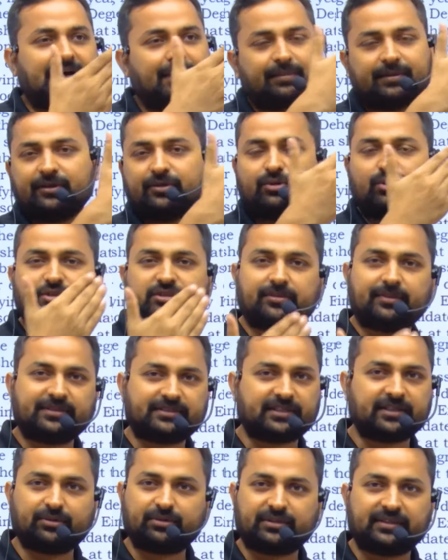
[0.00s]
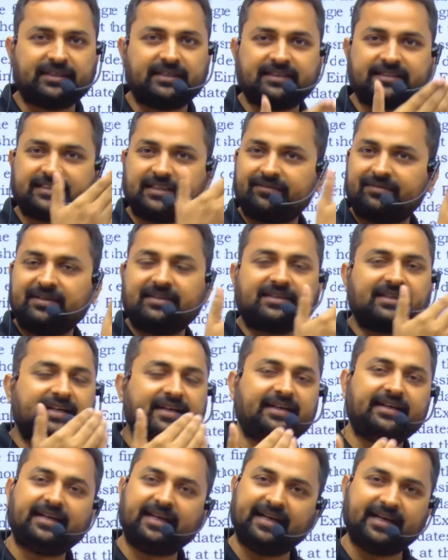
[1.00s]
आपके दो सेमेस्टर होते हैं सेवंथ
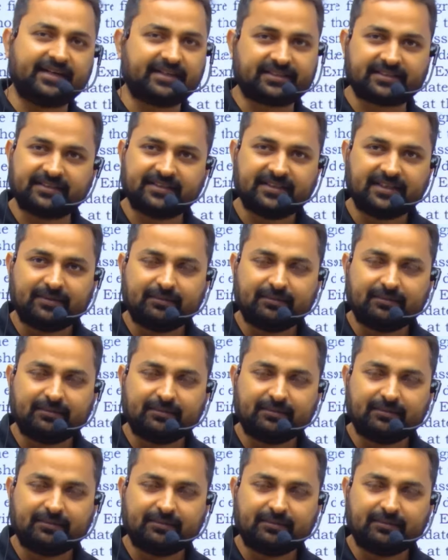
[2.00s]
एंड एट्थ